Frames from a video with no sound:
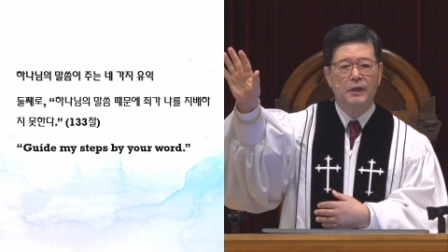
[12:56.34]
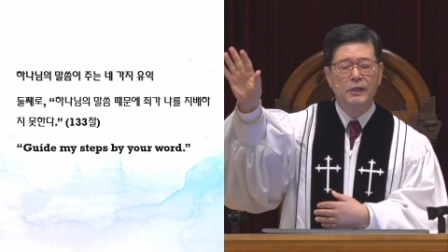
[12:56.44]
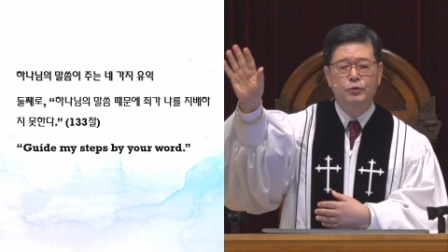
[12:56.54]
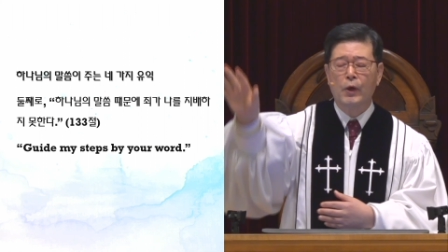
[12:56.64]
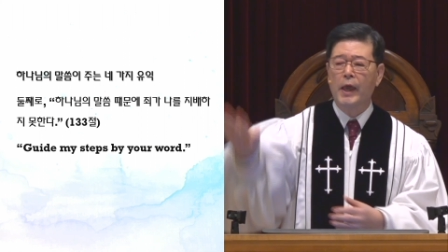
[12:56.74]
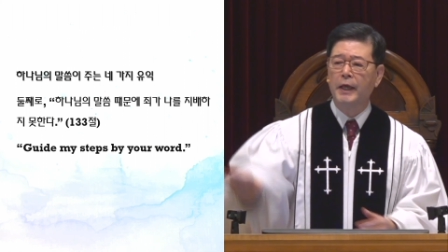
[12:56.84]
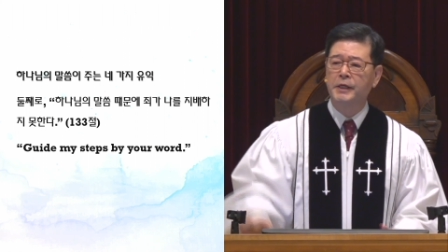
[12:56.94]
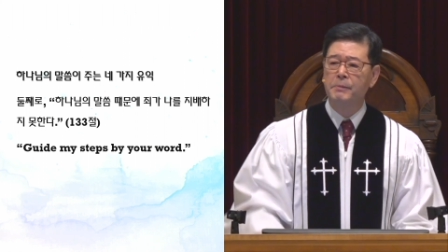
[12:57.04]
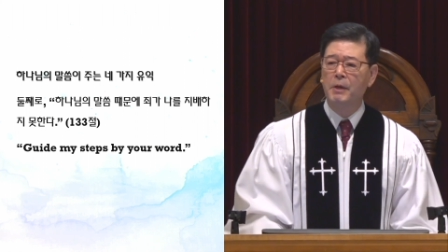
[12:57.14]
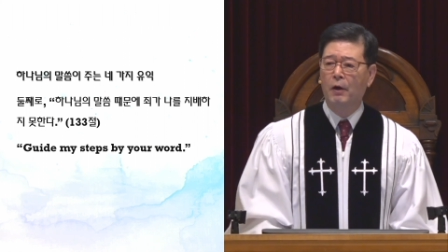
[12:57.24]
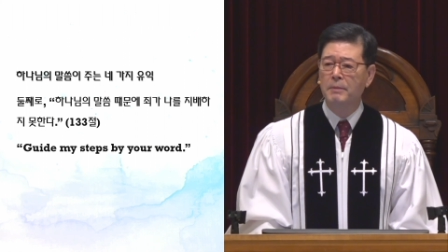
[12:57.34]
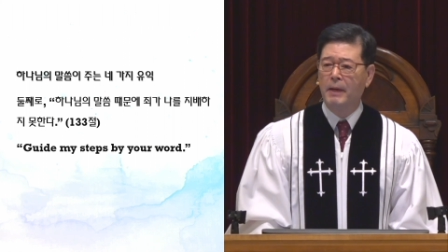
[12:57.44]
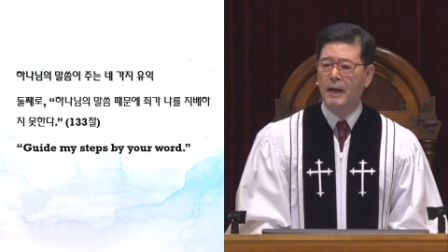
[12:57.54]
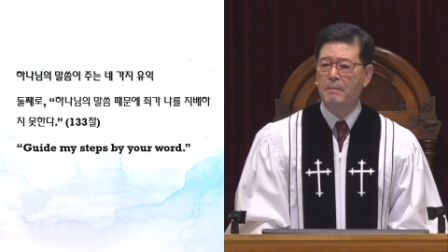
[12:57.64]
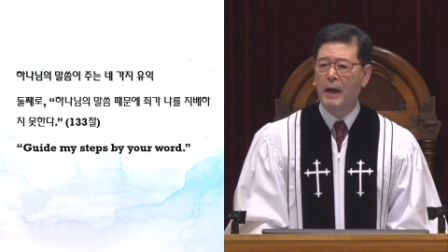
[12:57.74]
이 죄의 힘이
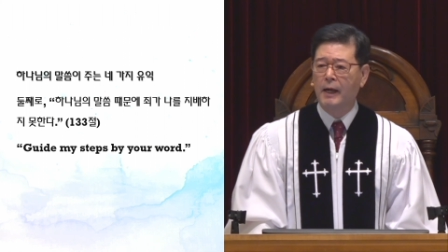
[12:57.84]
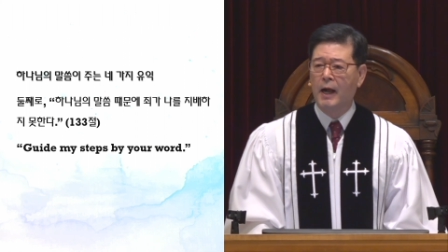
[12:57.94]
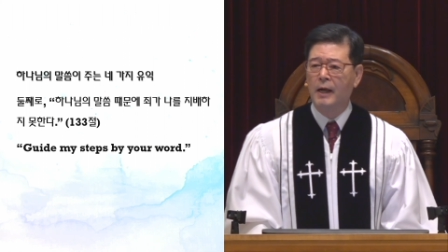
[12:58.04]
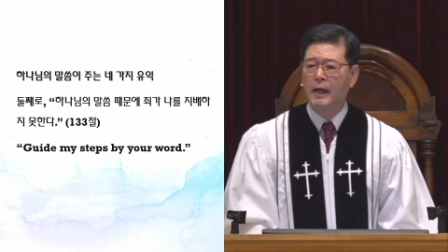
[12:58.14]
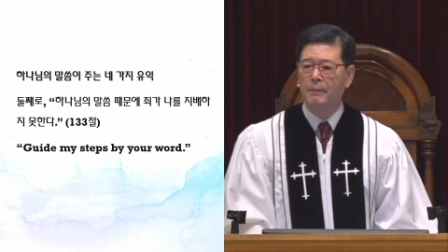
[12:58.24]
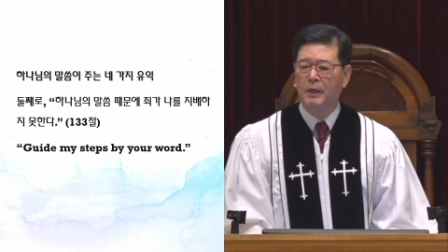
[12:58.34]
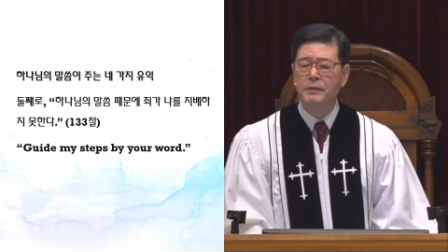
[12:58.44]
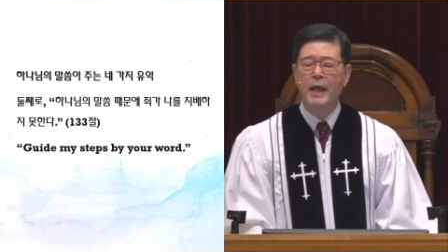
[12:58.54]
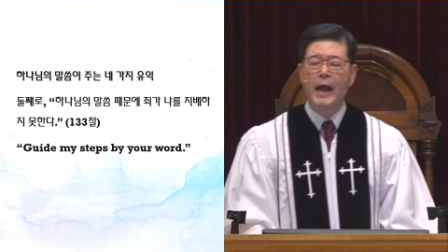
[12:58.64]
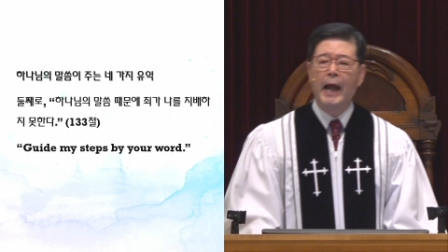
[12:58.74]
얼마나 막강한가 하면